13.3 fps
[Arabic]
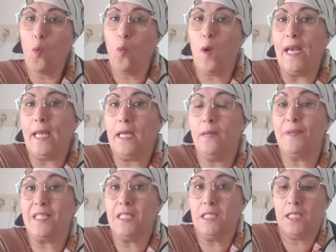ولكن
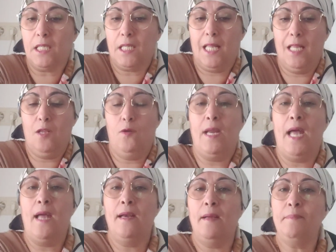باش نطلعوا
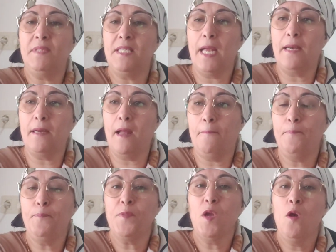العالم ديالنا
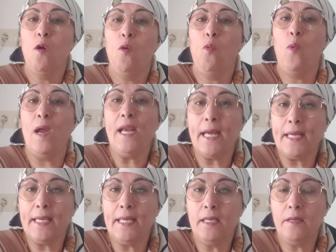
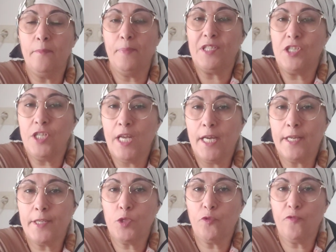ولكن باش
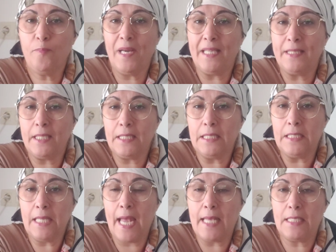نهرسوا في بلادات
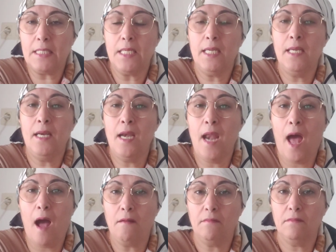الناس
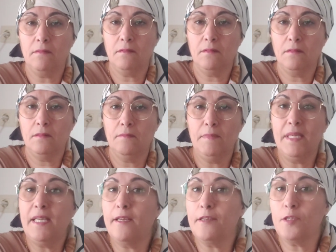لا
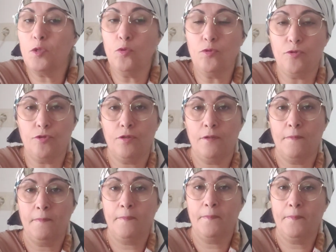ما نهرسوش
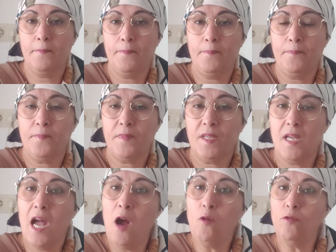
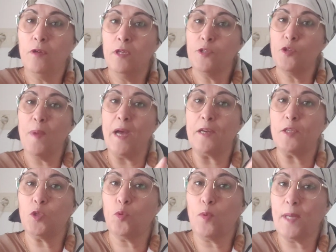او نتوما
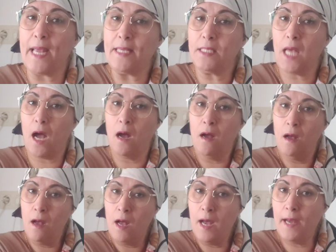هرستو كراسه
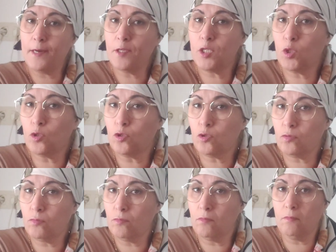هرستو
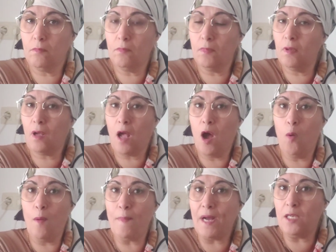
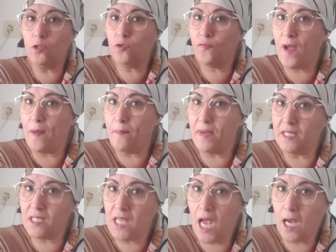القهوه ما خليتو فيها ما
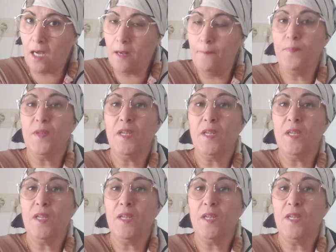يتسحق